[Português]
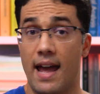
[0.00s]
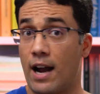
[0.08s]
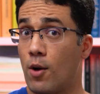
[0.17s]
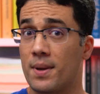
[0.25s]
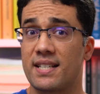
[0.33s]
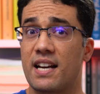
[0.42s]
é
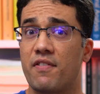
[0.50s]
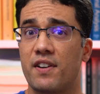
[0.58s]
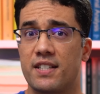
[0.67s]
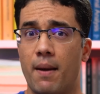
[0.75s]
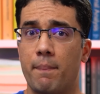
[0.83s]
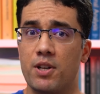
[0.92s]
começar a
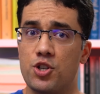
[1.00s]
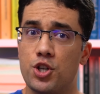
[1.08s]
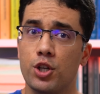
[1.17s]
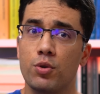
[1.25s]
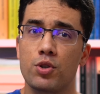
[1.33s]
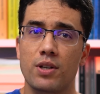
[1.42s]
fazer
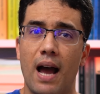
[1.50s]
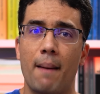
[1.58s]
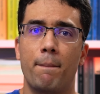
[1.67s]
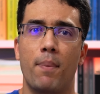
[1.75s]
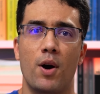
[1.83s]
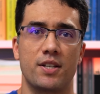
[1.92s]
pedidos
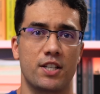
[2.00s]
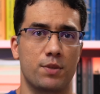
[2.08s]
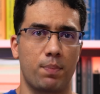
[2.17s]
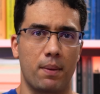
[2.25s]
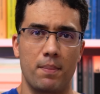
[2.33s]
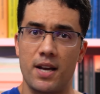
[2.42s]
após
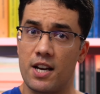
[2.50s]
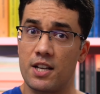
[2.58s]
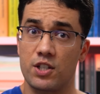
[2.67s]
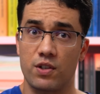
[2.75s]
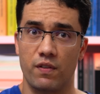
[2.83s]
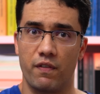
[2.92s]
as
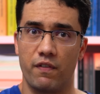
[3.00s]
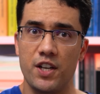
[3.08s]
primeiras